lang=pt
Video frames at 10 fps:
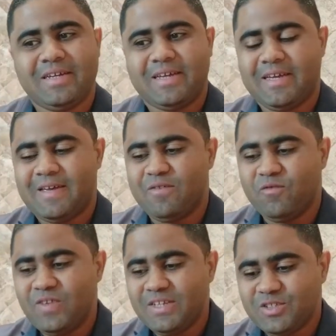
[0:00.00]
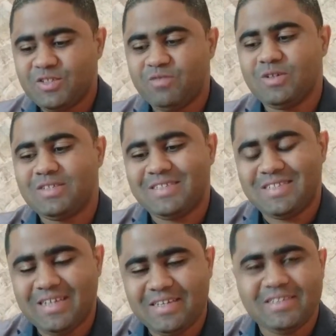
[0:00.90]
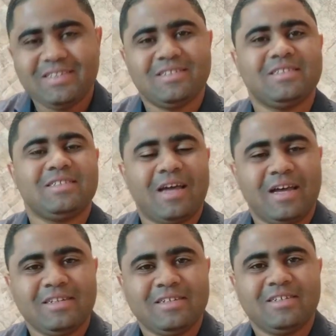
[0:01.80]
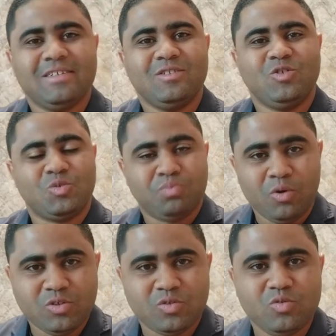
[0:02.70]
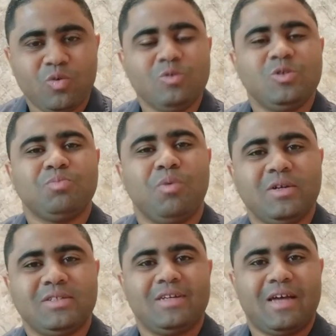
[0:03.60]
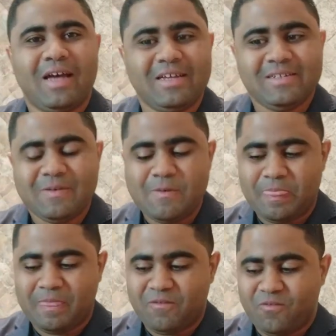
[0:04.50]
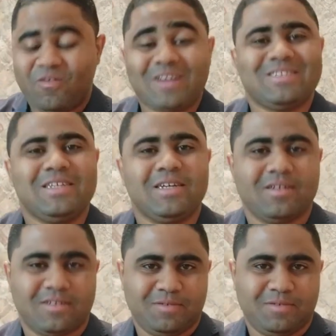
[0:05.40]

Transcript: é, veja se você está disposto ou disposta a fazer.